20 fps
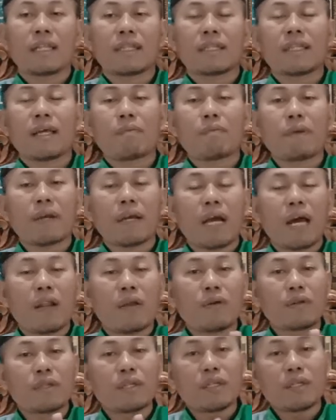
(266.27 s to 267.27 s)
Tetapi
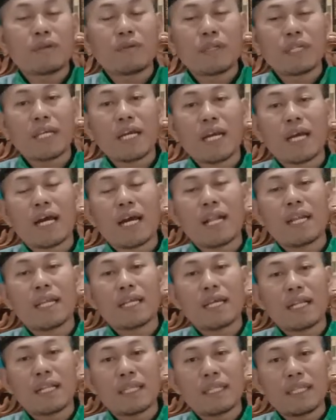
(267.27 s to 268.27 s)
kalau di dunia
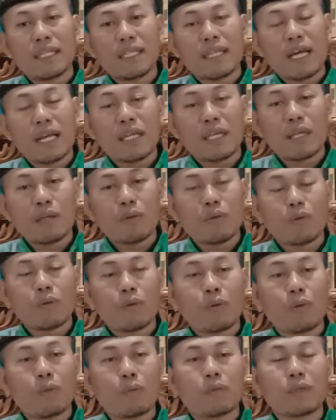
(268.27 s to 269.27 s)
kalian tidak
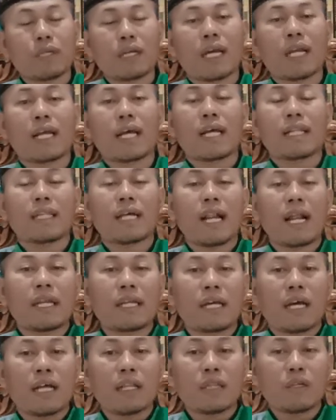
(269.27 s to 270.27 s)
dihukum, dengan kata
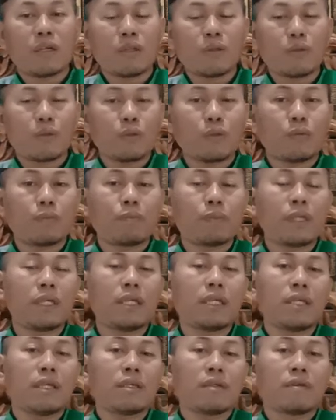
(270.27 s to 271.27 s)
lain Allah
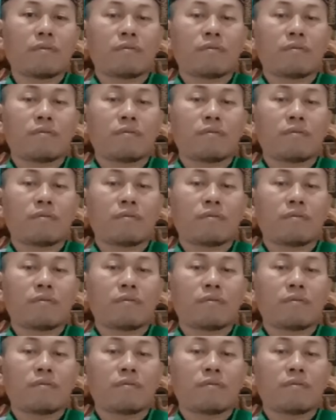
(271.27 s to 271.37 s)
tutupi